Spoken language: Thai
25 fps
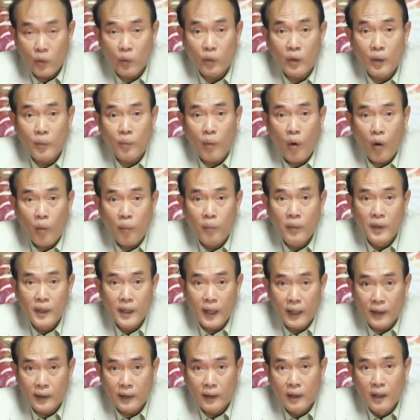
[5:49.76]
อยู่ในภพเรื
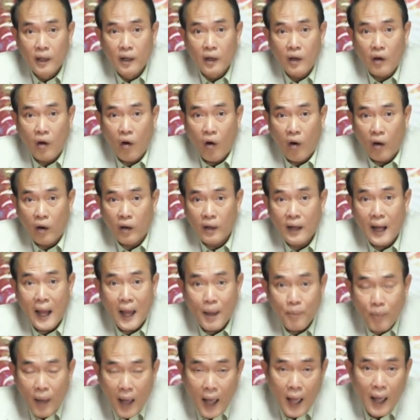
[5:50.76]
อนของลา
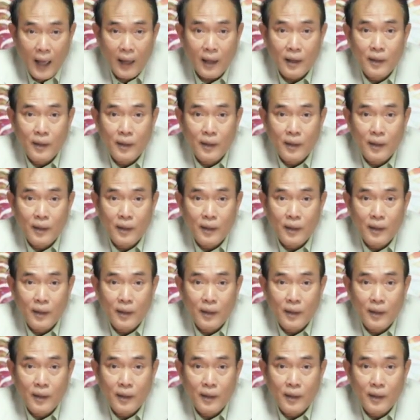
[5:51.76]
ภะ